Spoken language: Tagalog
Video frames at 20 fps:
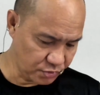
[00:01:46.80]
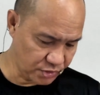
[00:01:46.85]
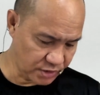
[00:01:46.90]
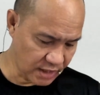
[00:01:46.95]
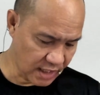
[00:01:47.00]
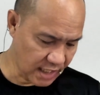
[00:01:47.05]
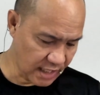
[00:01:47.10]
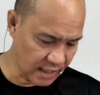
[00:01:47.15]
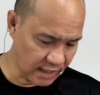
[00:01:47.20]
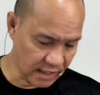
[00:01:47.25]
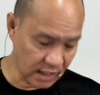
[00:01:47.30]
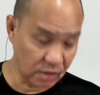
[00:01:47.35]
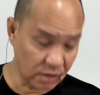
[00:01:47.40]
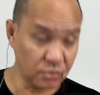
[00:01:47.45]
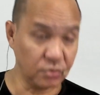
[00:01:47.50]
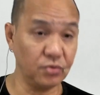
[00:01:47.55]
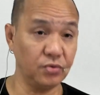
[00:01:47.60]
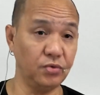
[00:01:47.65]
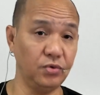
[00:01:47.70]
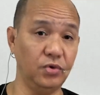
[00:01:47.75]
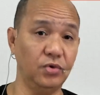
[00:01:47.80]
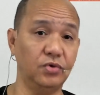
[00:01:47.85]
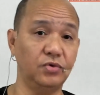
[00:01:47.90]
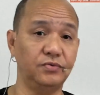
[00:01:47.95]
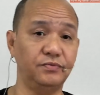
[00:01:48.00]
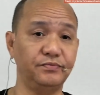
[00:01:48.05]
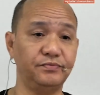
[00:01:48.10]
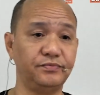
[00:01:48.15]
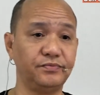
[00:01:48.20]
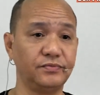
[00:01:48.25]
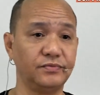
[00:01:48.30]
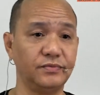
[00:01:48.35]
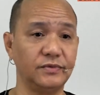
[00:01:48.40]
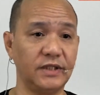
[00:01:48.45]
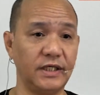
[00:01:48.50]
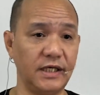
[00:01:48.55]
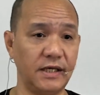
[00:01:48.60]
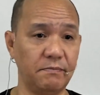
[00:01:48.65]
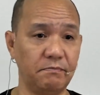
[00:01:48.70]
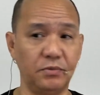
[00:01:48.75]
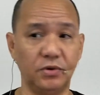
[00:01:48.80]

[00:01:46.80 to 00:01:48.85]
siya ng tulong. Ayan